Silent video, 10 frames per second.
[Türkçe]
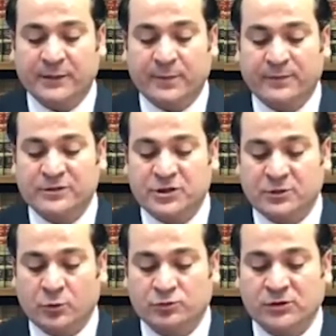
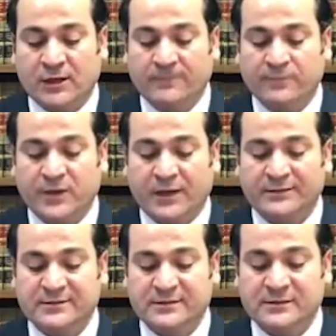Yapabileceği nokta
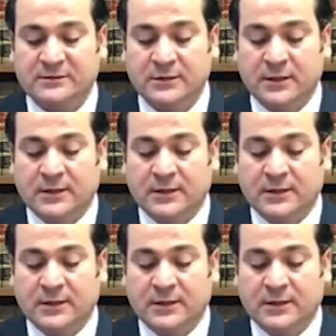annesinin